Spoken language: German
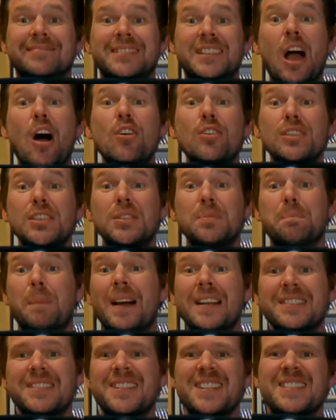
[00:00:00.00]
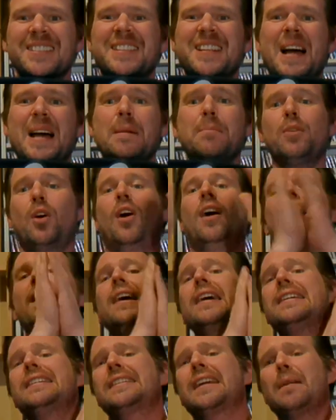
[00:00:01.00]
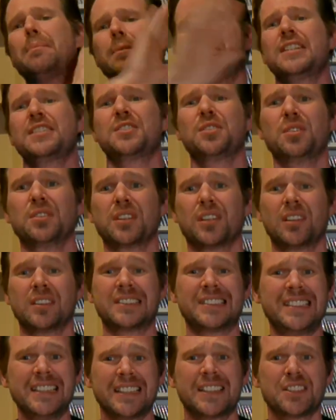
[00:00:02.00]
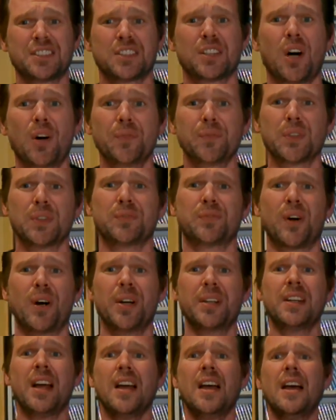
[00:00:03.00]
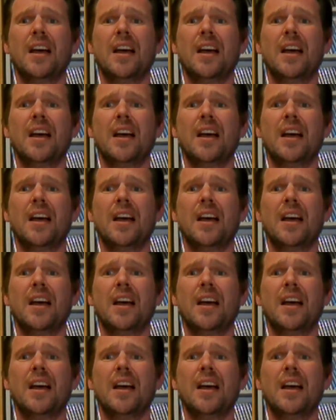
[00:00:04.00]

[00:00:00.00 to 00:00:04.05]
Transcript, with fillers: Ghostbusters Time, oh, ich habe mich so tierisch drauf gefreut.